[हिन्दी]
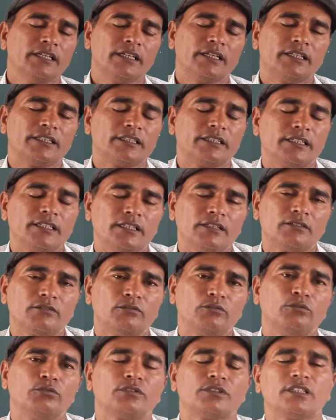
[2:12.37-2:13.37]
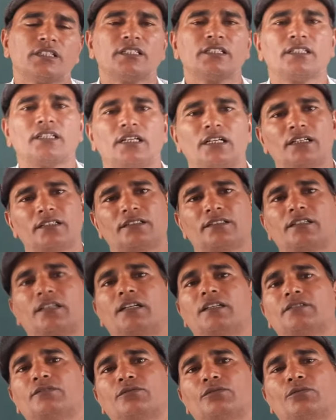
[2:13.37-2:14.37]
कहते हैं कुसंग का
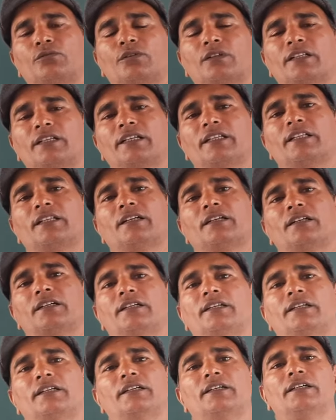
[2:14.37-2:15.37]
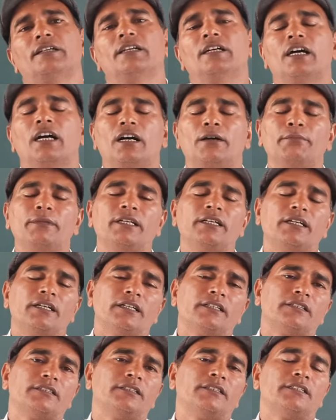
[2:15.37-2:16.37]
साथ छोड़ देना है हमें
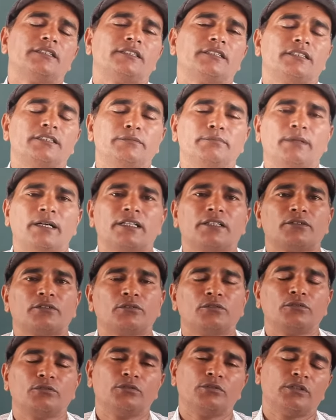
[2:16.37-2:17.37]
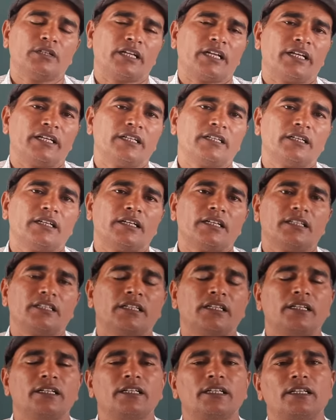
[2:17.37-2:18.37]
अच्छी अच्छी बातों को ग्रहण
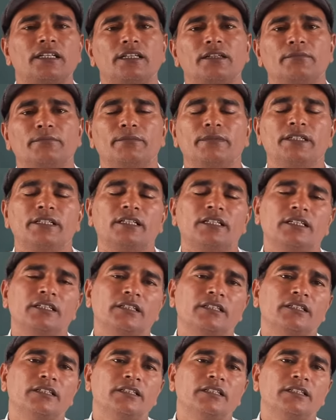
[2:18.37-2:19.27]
करना है मीरा